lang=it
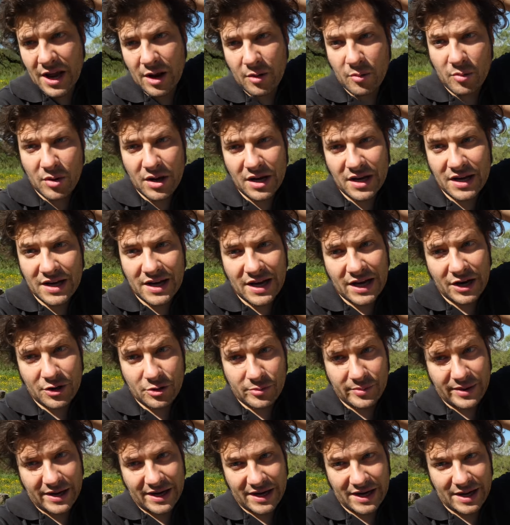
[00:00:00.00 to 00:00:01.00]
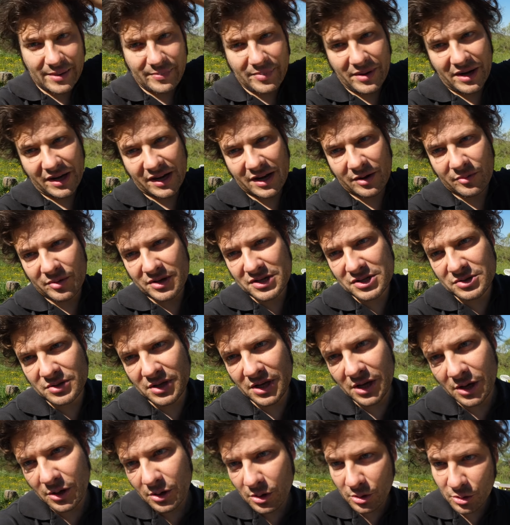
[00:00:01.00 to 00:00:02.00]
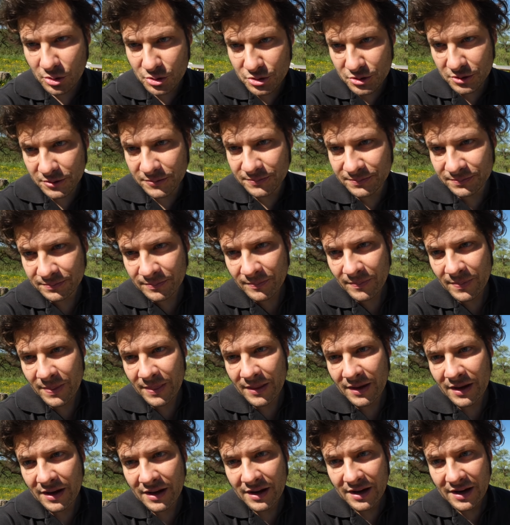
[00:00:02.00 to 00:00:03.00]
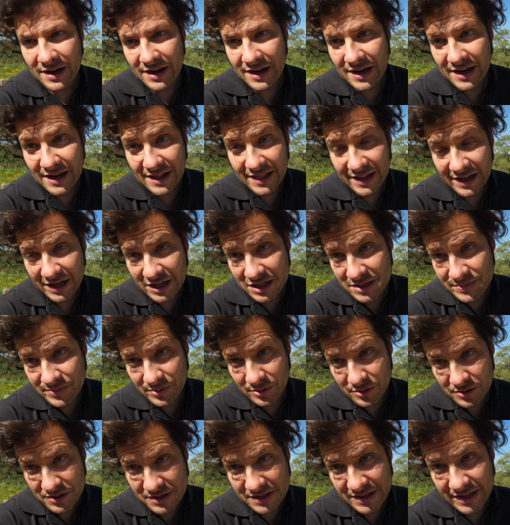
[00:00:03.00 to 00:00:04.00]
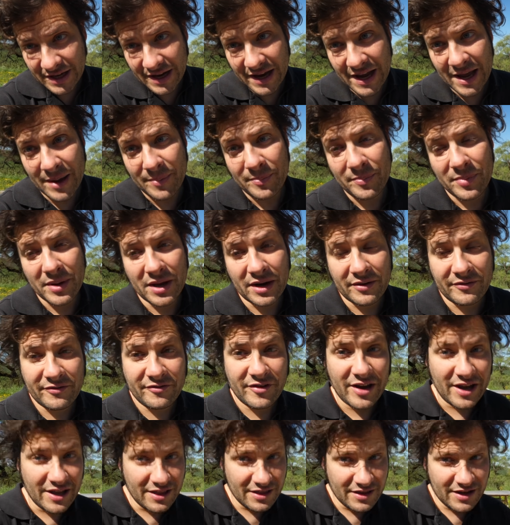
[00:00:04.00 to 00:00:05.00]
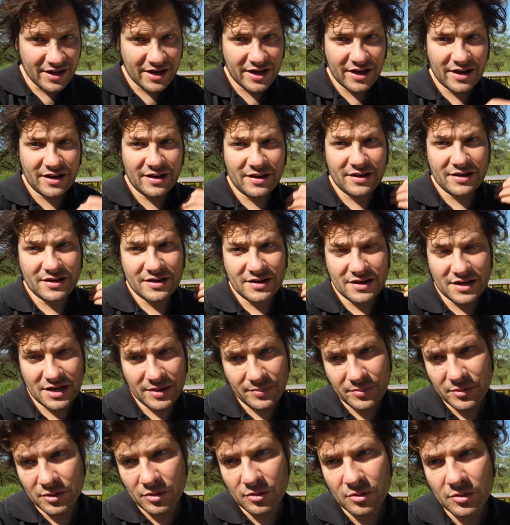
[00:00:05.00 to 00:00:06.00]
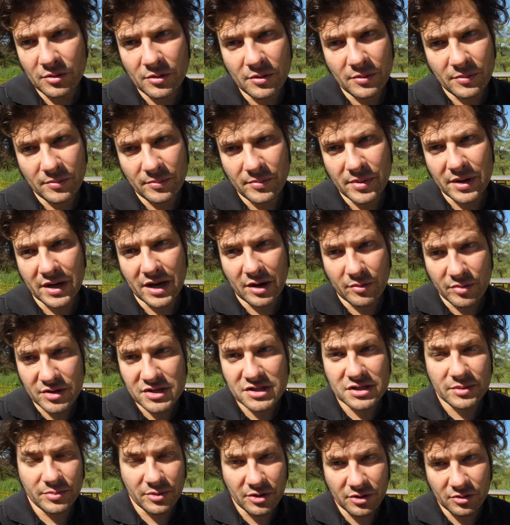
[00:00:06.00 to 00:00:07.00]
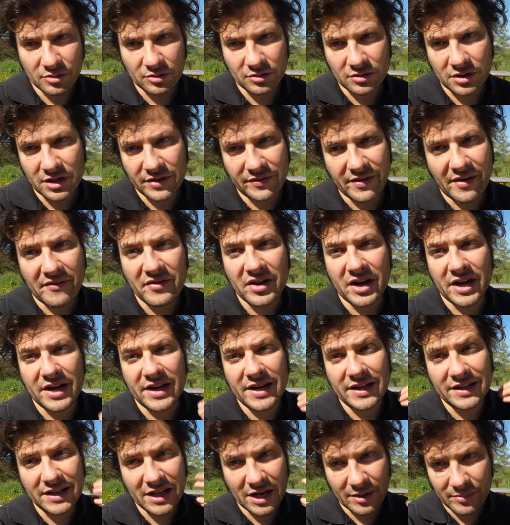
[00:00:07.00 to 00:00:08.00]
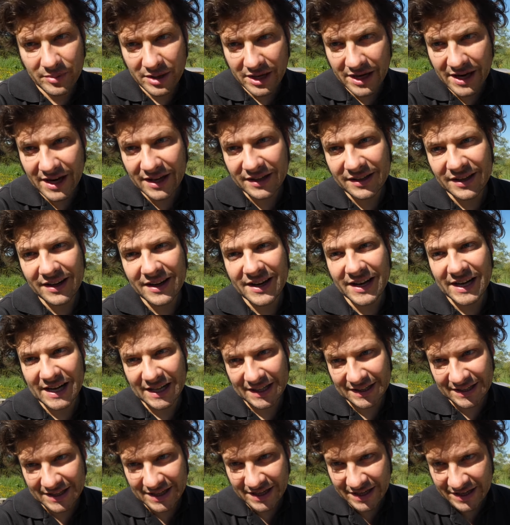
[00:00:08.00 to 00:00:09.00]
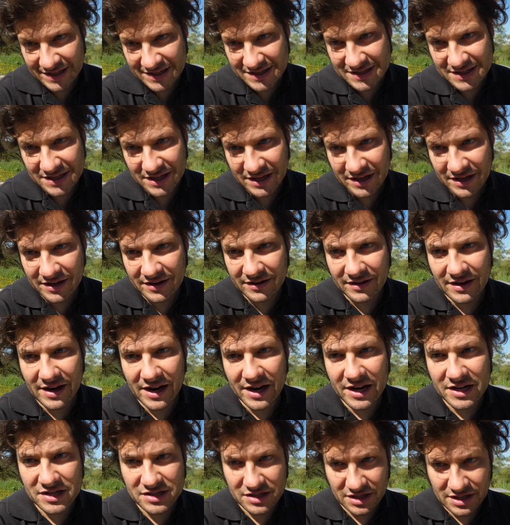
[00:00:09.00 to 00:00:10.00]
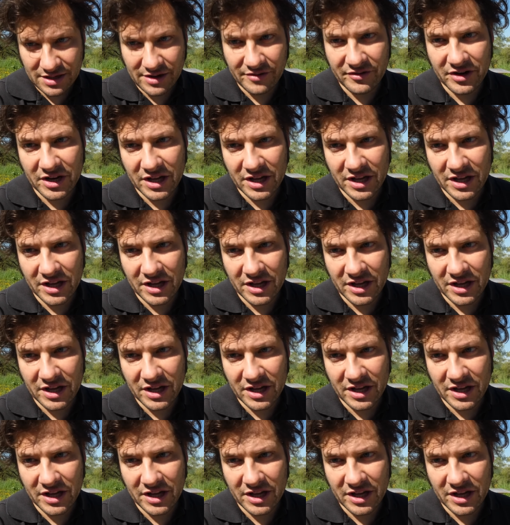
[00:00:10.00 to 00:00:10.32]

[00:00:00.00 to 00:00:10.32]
E quindi la domanda perché questo incrocio? La risposta è per vendere di più perché questo prodotto deve avere determinate caratteristiche. Adesso andiamo a